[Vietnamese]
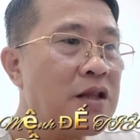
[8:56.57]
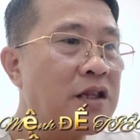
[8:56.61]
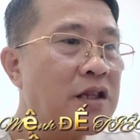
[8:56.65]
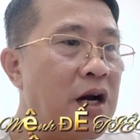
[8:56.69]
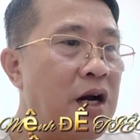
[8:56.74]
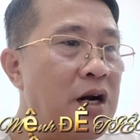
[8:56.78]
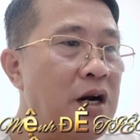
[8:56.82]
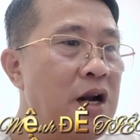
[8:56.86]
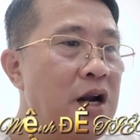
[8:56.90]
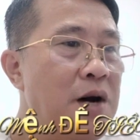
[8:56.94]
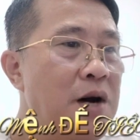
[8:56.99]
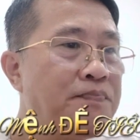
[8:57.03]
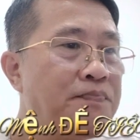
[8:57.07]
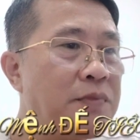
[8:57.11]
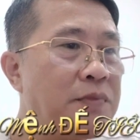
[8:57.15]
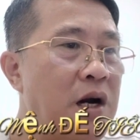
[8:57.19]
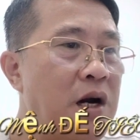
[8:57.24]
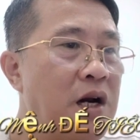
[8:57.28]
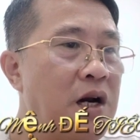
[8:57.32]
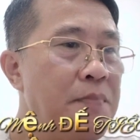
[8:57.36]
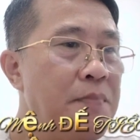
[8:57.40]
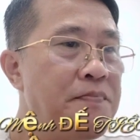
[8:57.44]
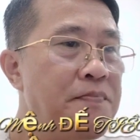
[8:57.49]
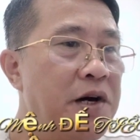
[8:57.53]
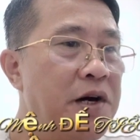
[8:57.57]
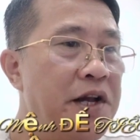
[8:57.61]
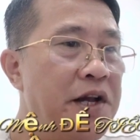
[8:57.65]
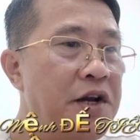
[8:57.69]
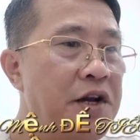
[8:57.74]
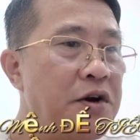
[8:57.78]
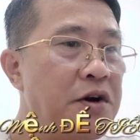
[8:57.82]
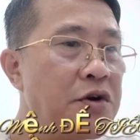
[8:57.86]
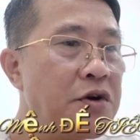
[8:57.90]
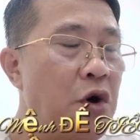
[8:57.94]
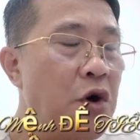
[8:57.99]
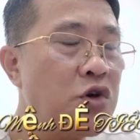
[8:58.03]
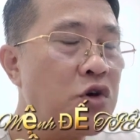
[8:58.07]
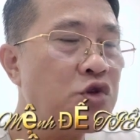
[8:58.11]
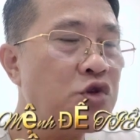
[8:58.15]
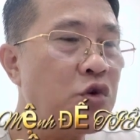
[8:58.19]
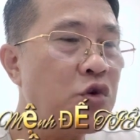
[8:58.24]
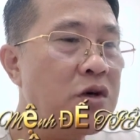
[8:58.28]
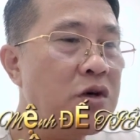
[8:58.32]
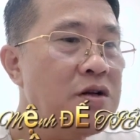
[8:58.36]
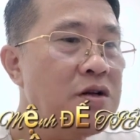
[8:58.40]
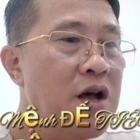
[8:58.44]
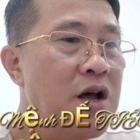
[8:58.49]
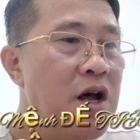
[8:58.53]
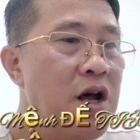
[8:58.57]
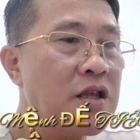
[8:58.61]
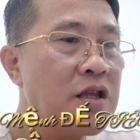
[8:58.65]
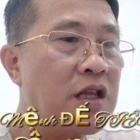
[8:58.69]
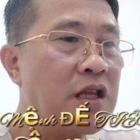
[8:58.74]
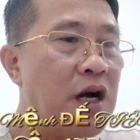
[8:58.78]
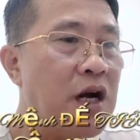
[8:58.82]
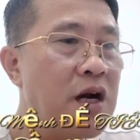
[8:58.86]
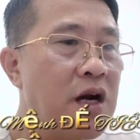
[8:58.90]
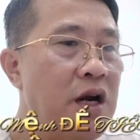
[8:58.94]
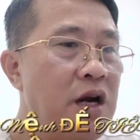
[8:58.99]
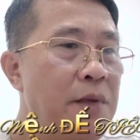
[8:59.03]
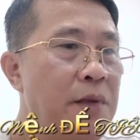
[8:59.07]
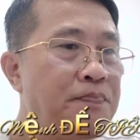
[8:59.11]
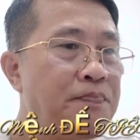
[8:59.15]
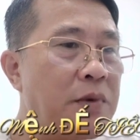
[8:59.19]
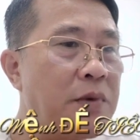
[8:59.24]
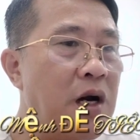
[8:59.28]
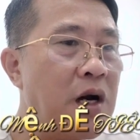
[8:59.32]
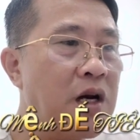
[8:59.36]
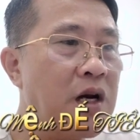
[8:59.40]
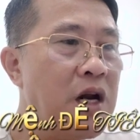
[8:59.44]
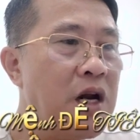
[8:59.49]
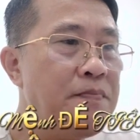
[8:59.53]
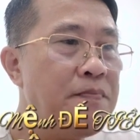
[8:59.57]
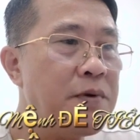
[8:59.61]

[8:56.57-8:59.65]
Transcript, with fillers: Từng lớp từng lớp người đổ xuống, từng lớp từng lớp